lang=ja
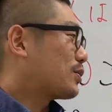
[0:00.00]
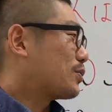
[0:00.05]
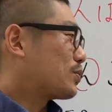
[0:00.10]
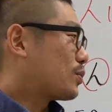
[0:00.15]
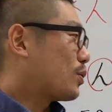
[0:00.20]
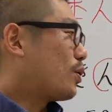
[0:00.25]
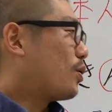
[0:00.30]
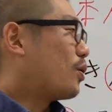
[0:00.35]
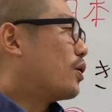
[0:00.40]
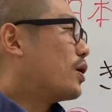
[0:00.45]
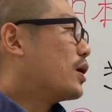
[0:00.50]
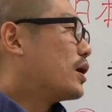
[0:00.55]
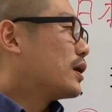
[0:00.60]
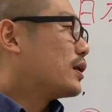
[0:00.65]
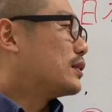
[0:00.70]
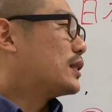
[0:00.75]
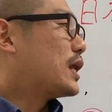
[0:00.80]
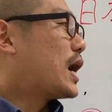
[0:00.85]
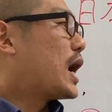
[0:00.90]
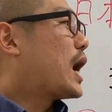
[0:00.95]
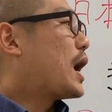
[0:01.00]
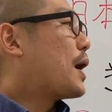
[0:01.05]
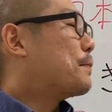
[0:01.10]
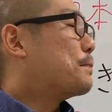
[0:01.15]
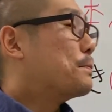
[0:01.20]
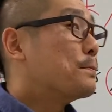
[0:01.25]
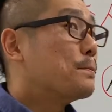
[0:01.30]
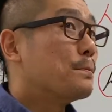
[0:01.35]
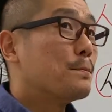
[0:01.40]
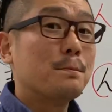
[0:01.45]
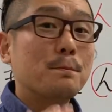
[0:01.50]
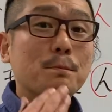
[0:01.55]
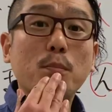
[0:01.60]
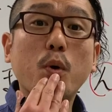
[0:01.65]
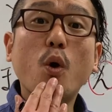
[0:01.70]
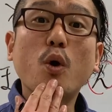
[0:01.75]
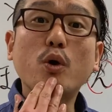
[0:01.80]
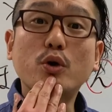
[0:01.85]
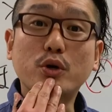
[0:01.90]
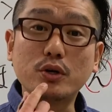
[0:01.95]
ていうと、南
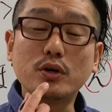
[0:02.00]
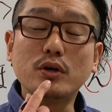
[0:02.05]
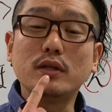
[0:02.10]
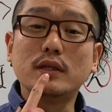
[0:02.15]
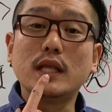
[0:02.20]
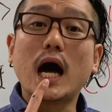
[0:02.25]
北、